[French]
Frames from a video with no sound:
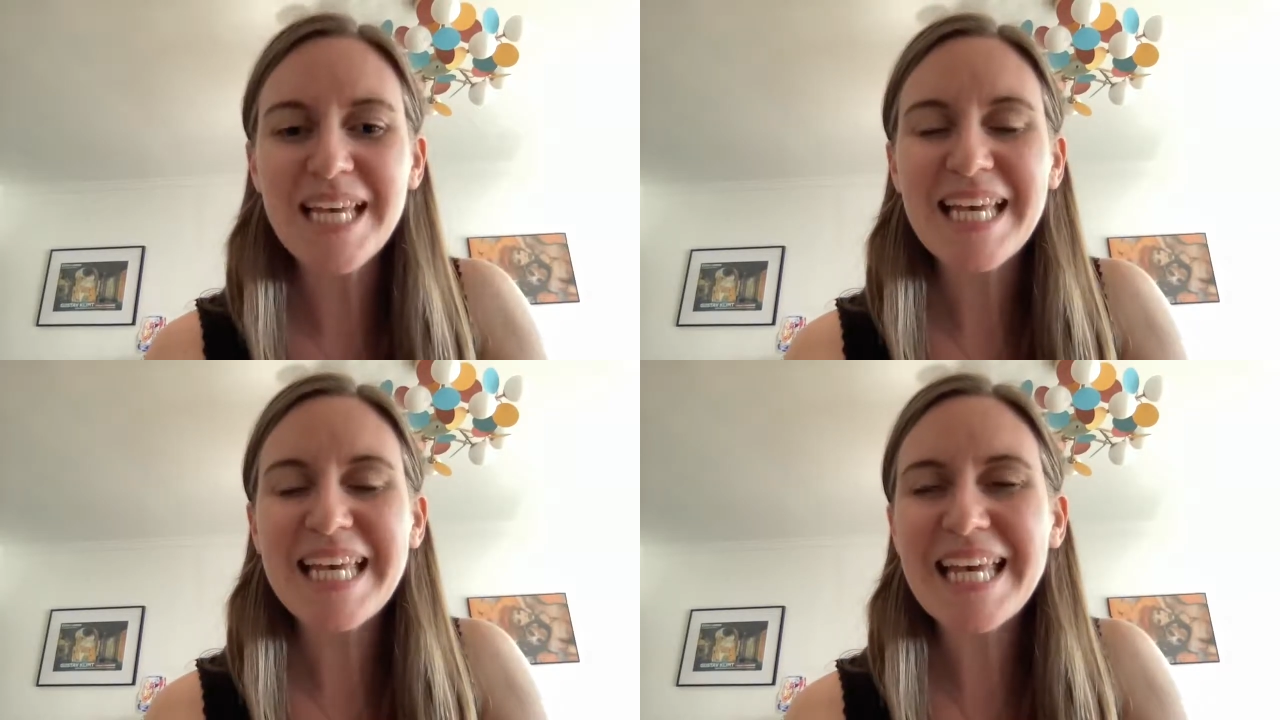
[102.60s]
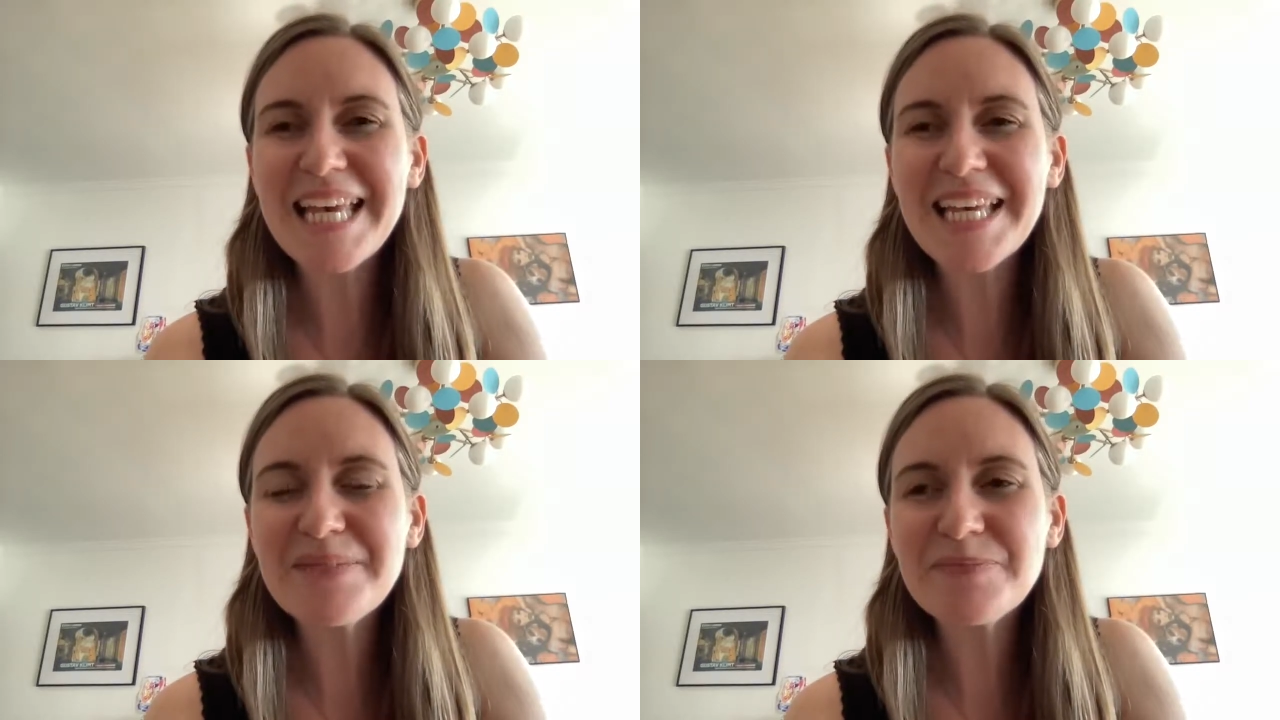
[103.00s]

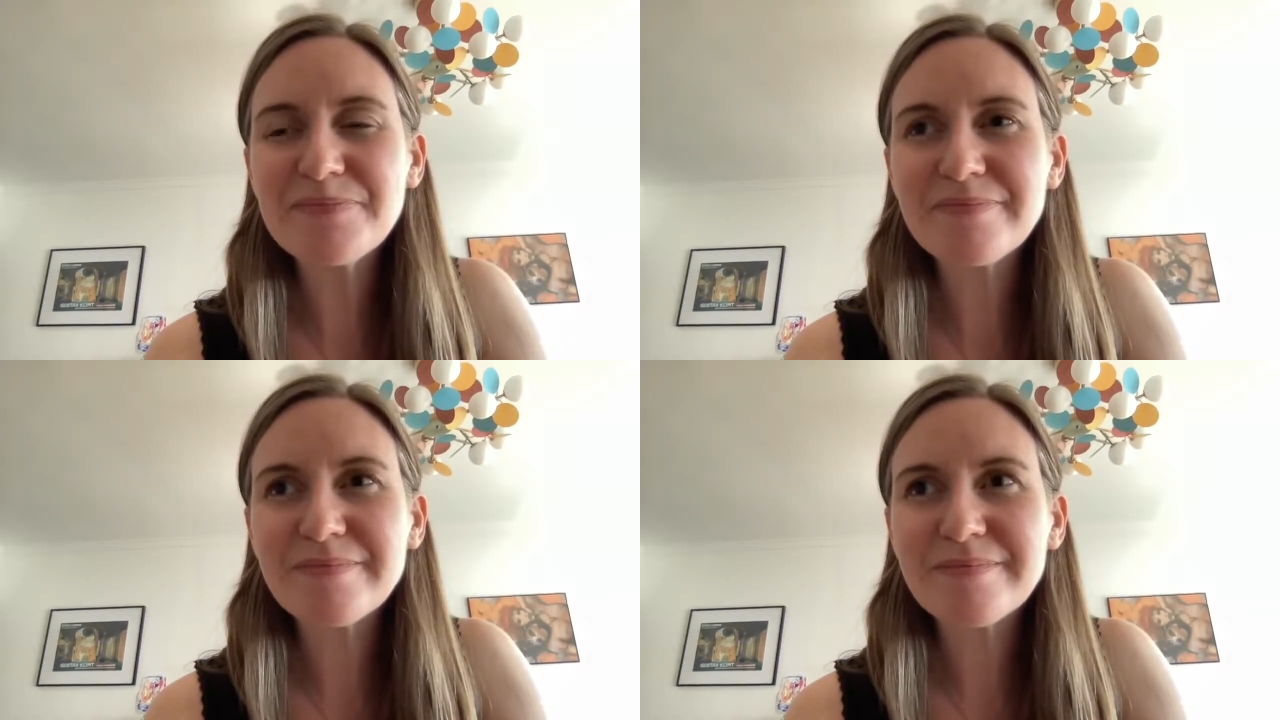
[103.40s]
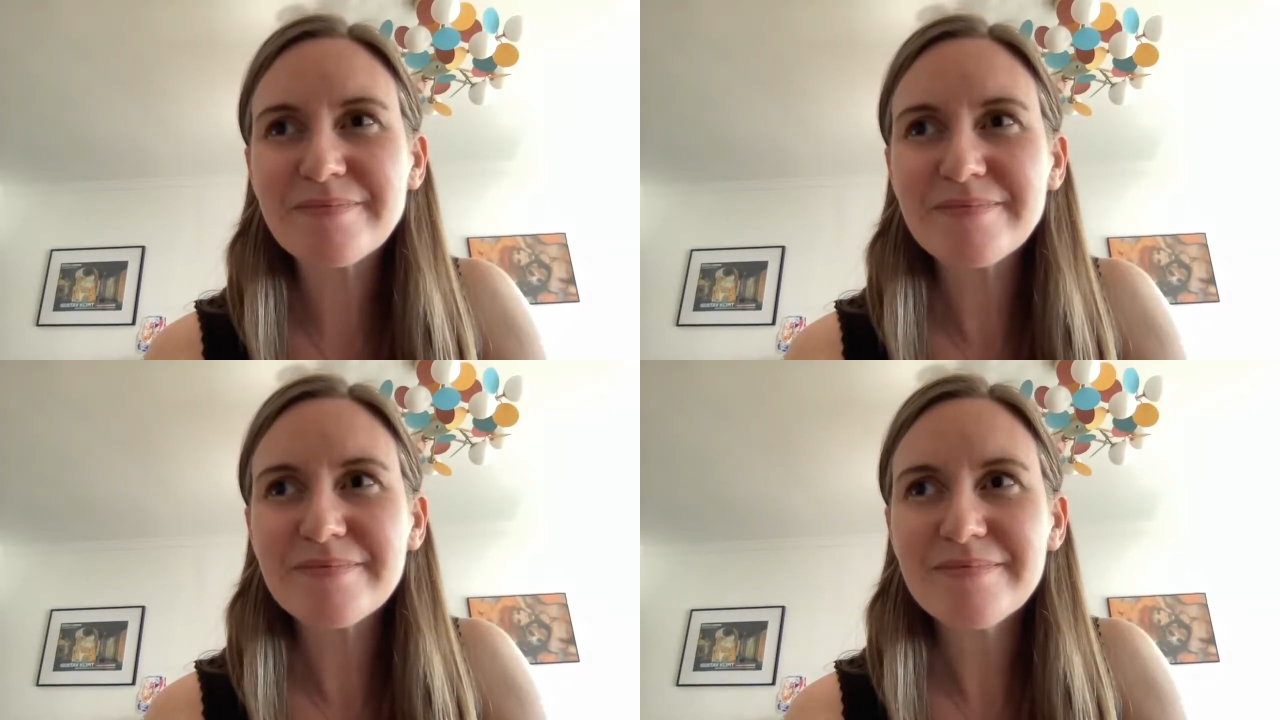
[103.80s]
Et
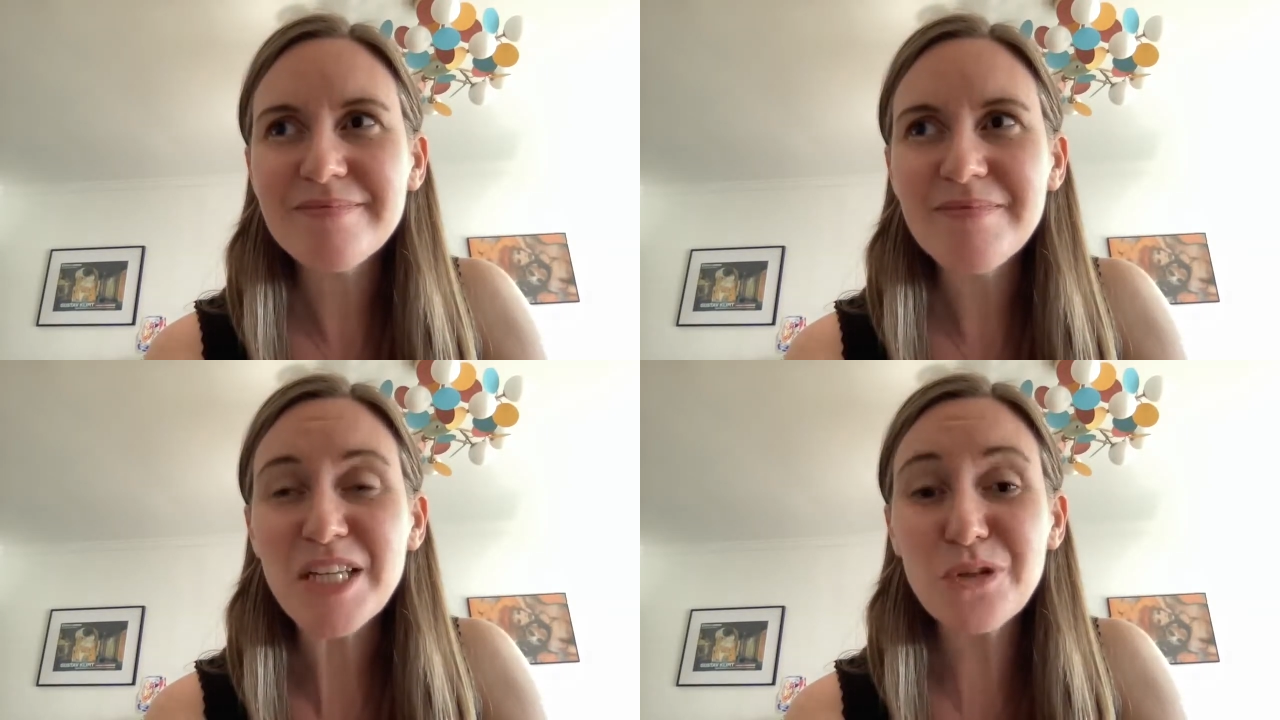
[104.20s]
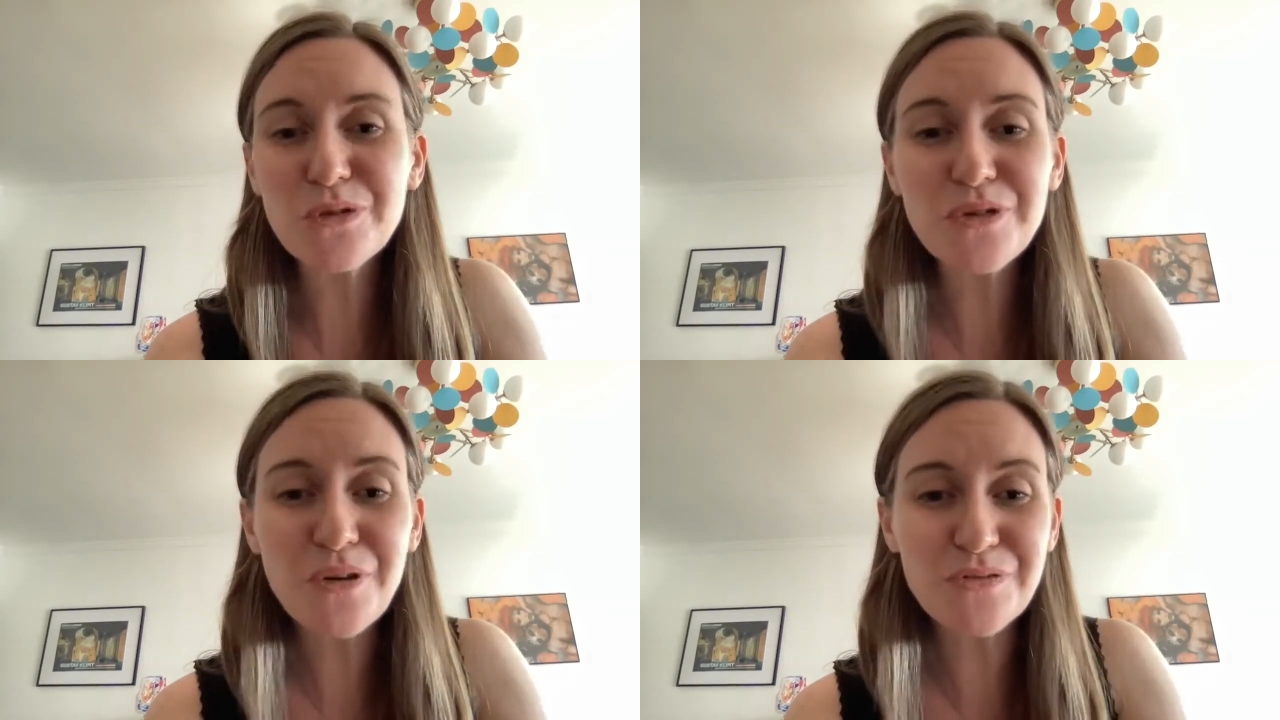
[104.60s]

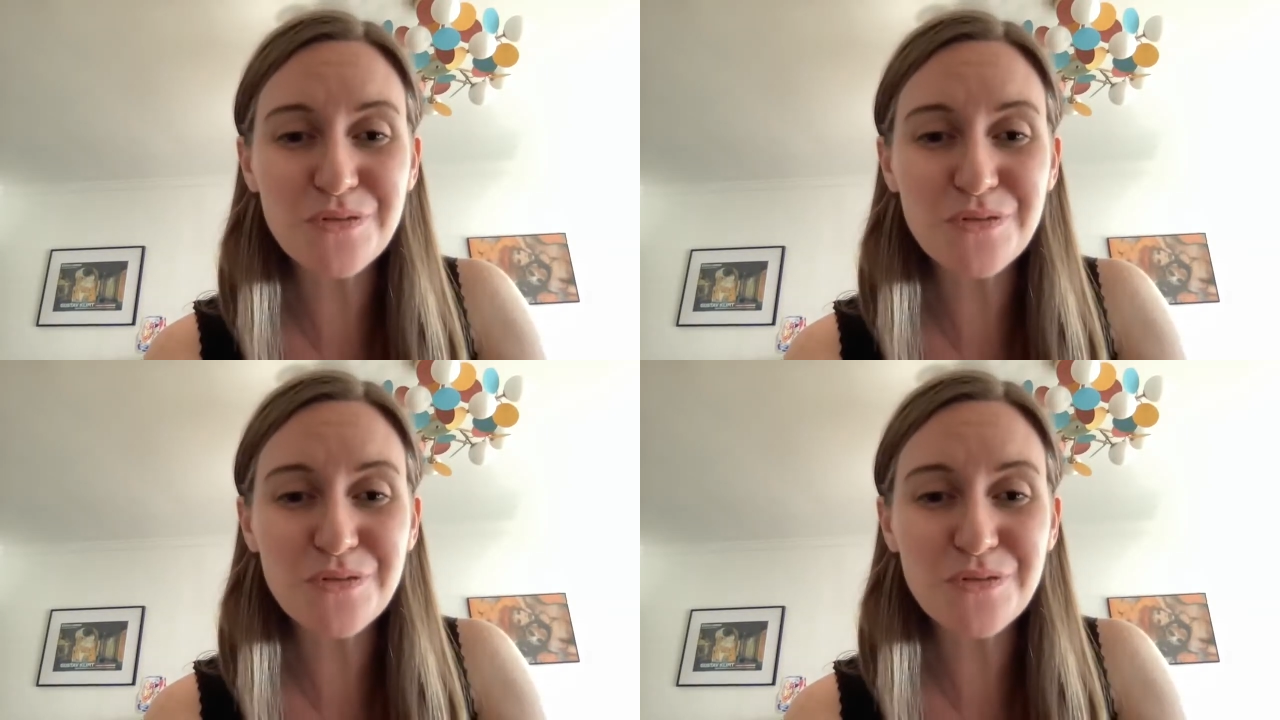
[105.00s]
dedans,